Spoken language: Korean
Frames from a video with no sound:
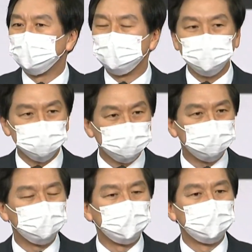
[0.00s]
그러나
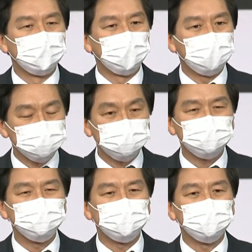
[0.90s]
저는
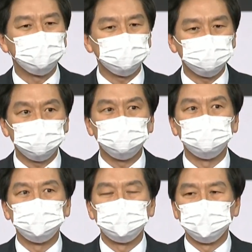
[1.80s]
확신합니다.
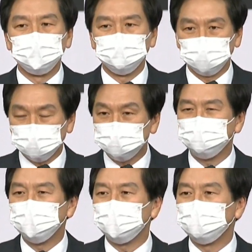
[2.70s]
그리고
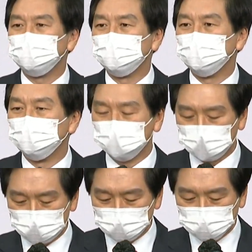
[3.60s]
자신합니다.
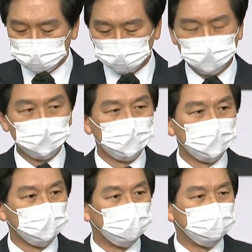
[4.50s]
우리가 반드시
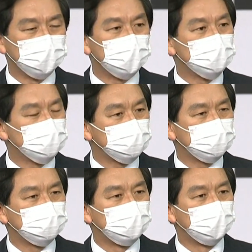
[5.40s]
국민들의
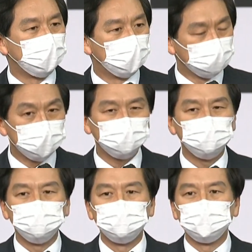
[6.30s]
지지를 얻어내고